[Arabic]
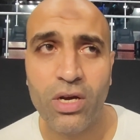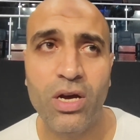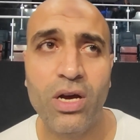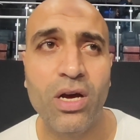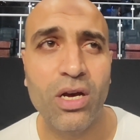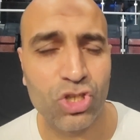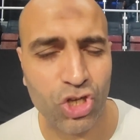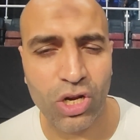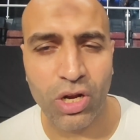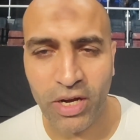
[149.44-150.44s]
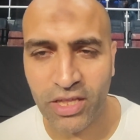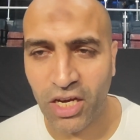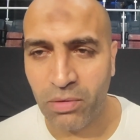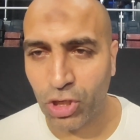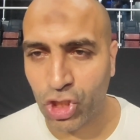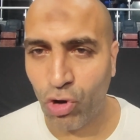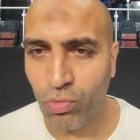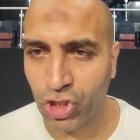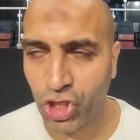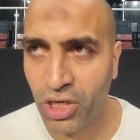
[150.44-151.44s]
آه ان شاء الله محتاجين ماتش او
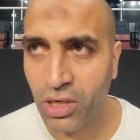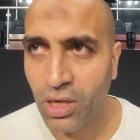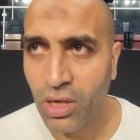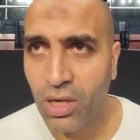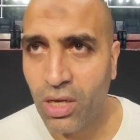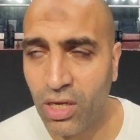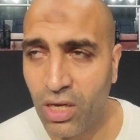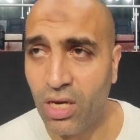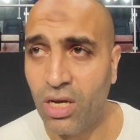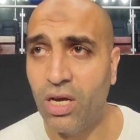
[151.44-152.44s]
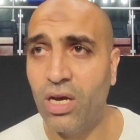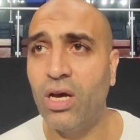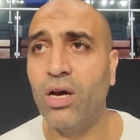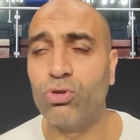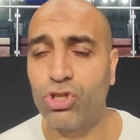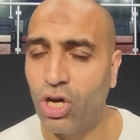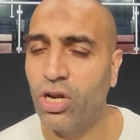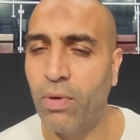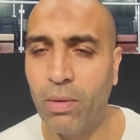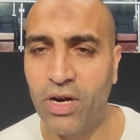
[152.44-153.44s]
ماتشين آه ان شاء
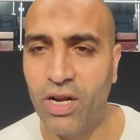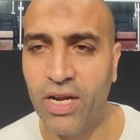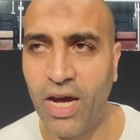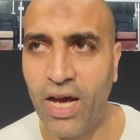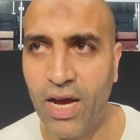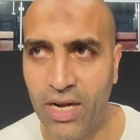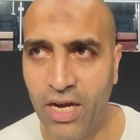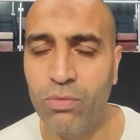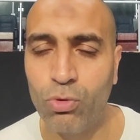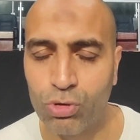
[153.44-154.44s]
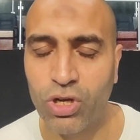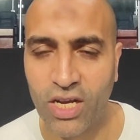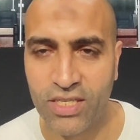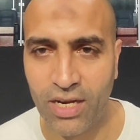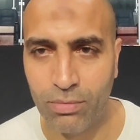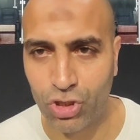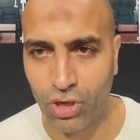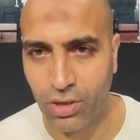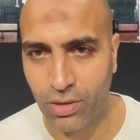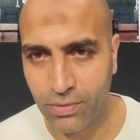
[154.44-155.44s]
الله بامر الله نحقق الحلم ونوصل كاس عالم ان شاء
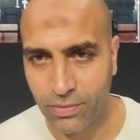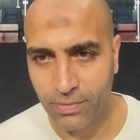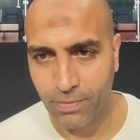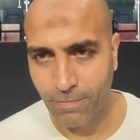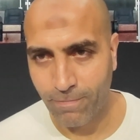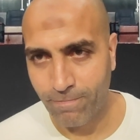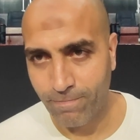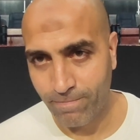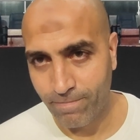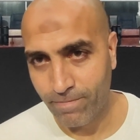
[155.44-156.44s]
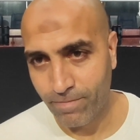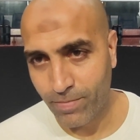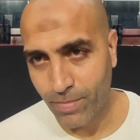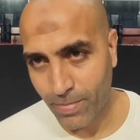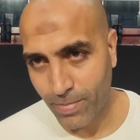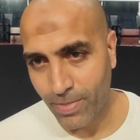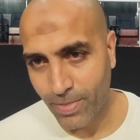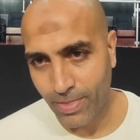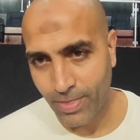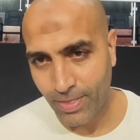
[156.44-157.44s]
الله ان شاء الله اخر سؤال شايف
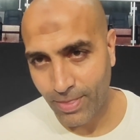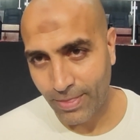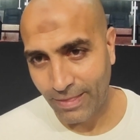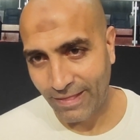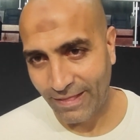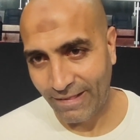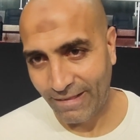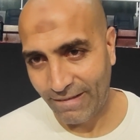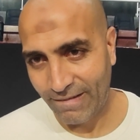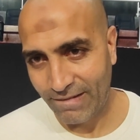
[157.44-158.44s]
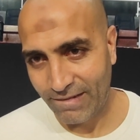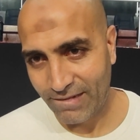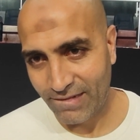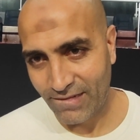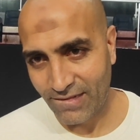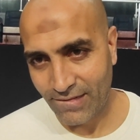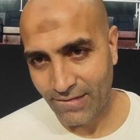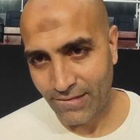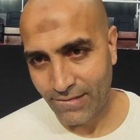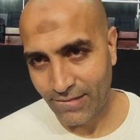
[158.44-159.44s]
مين السنه دي هيكون
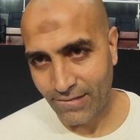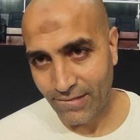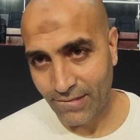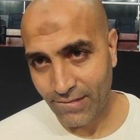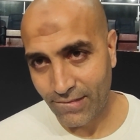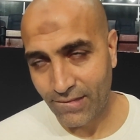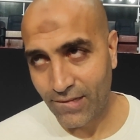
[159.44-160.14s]
في التوب فور